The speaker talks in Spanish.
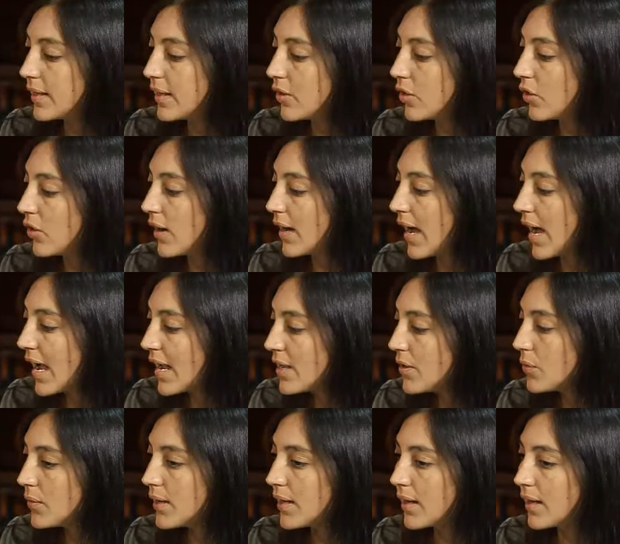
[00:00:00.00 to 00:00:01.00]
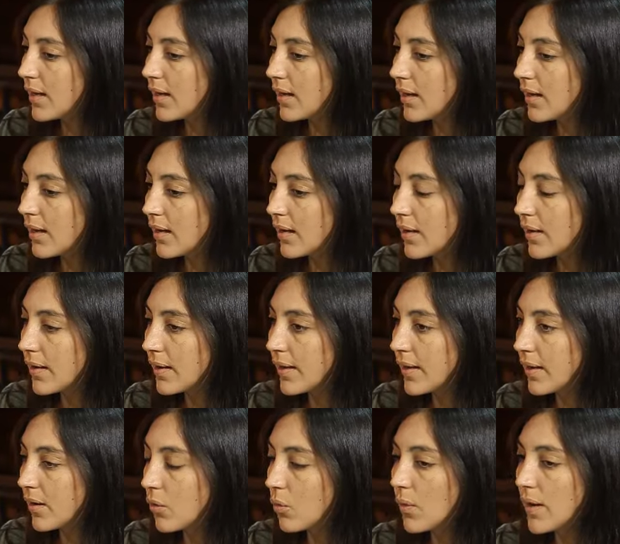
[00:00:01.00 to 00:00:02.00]
Digo, hay una
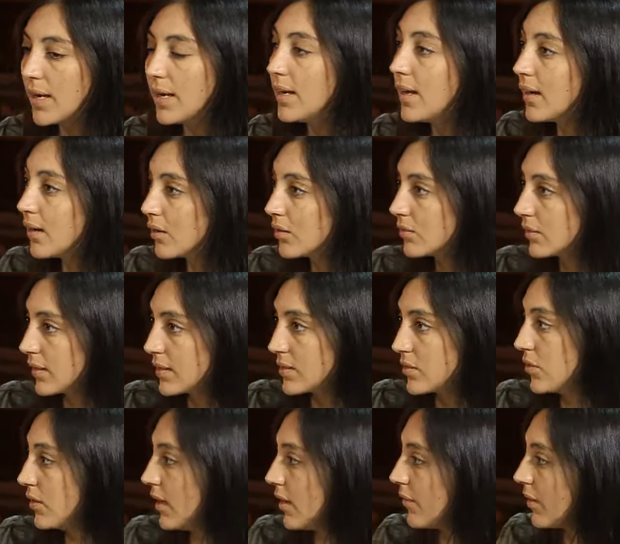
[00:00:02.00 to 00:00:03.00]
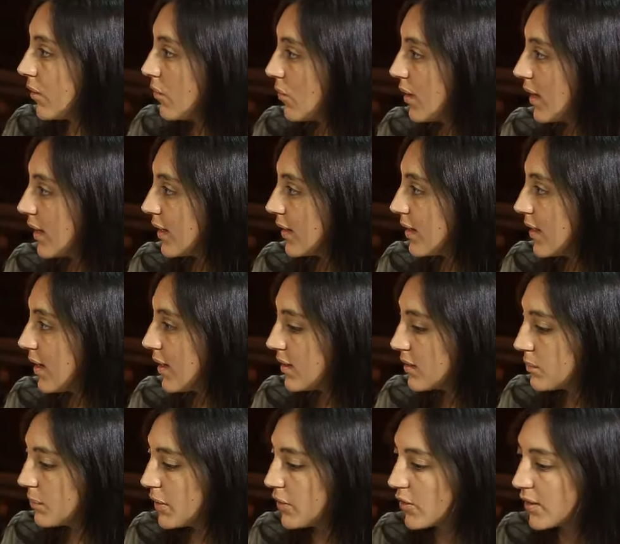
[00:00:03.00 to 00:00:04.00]
escuela que son las
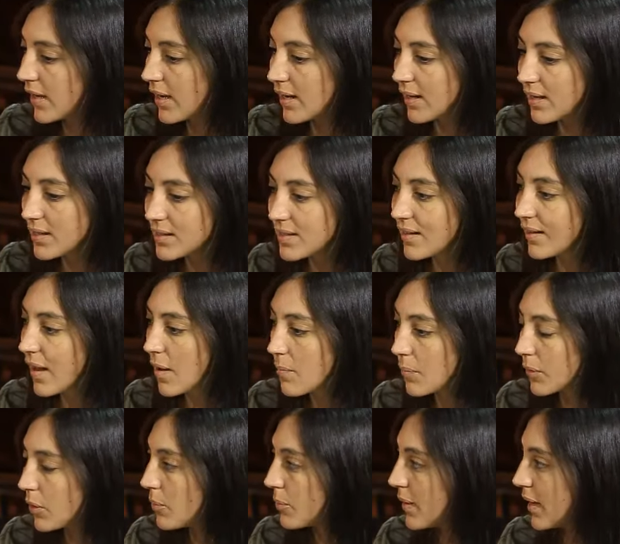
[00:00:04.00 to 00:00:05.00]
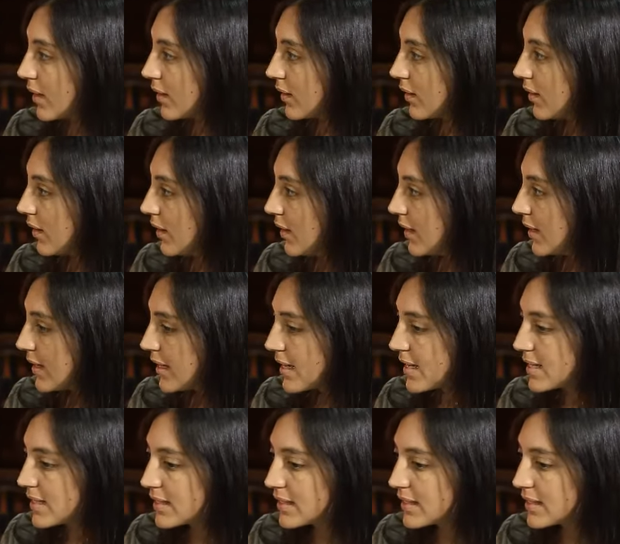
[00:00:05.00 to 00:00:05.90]
vanguardias, pero que acá se reapropian y